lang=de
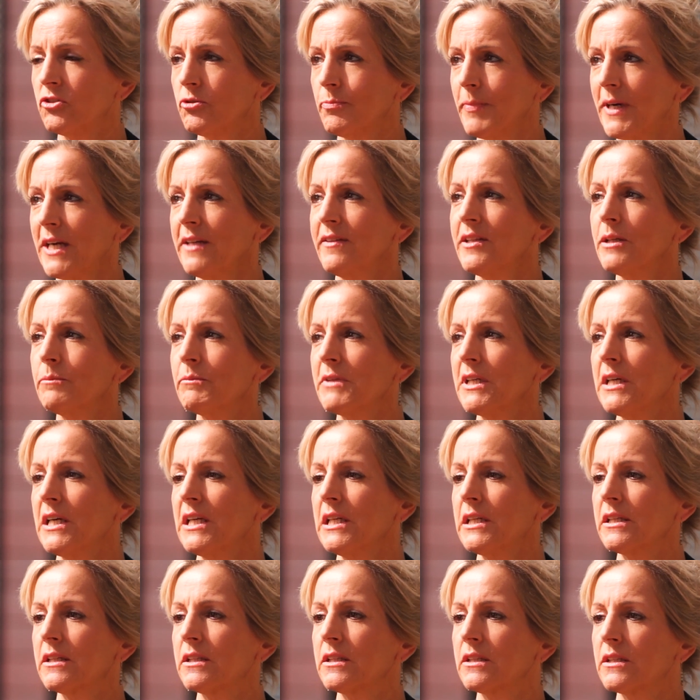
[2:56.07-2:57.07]

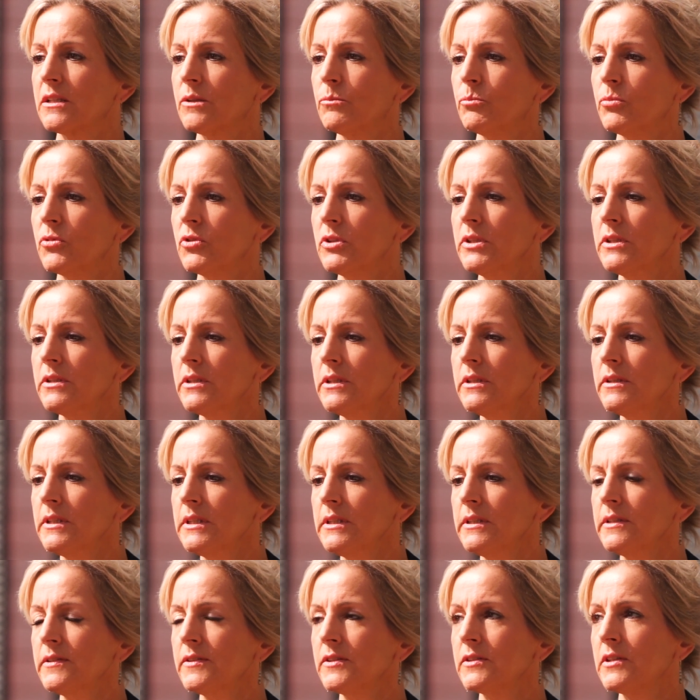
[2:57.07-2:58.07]
Sparsamkeit mhm gebunden
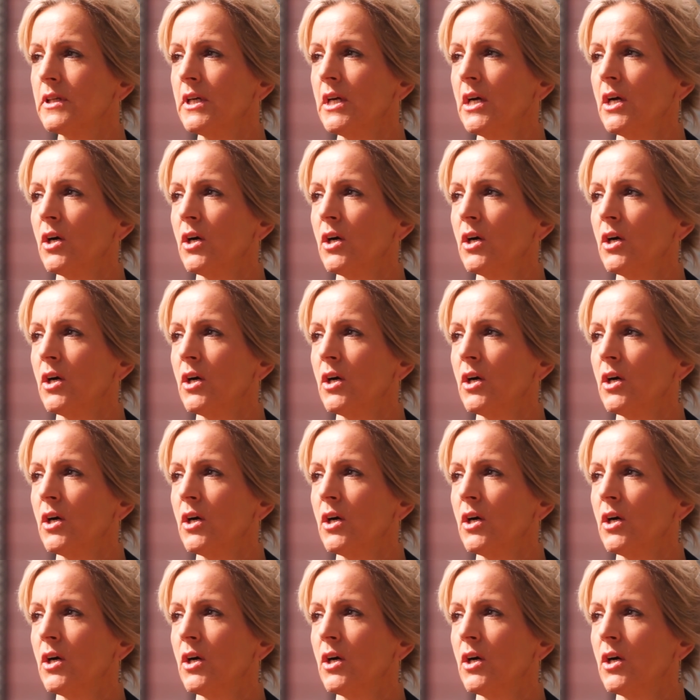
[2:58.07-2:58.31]
ist.